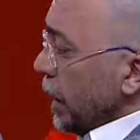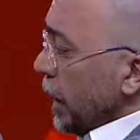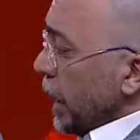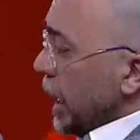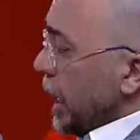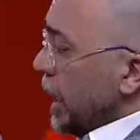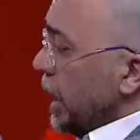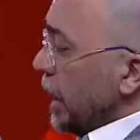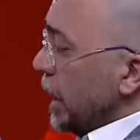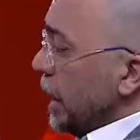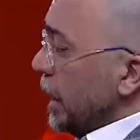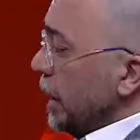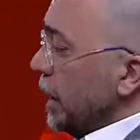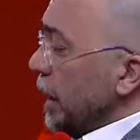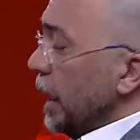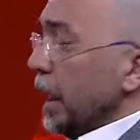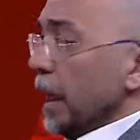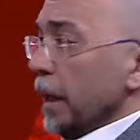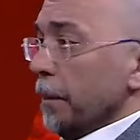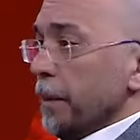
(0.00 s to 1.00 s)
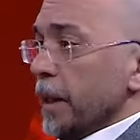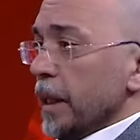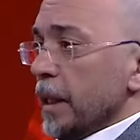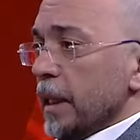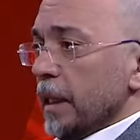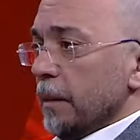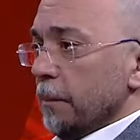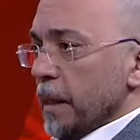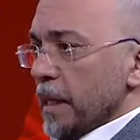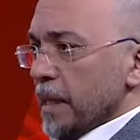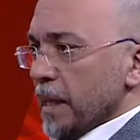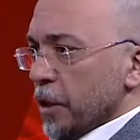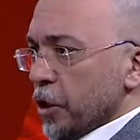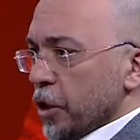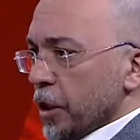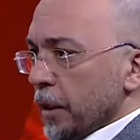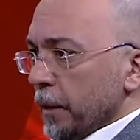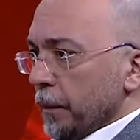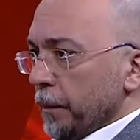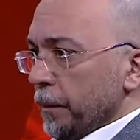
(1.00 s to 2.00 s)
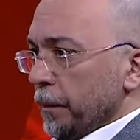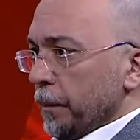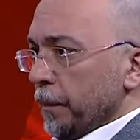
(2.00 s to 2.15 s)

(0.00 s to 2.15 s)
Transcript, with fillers: bir tanesi. Kırgınlara birlik mesajı.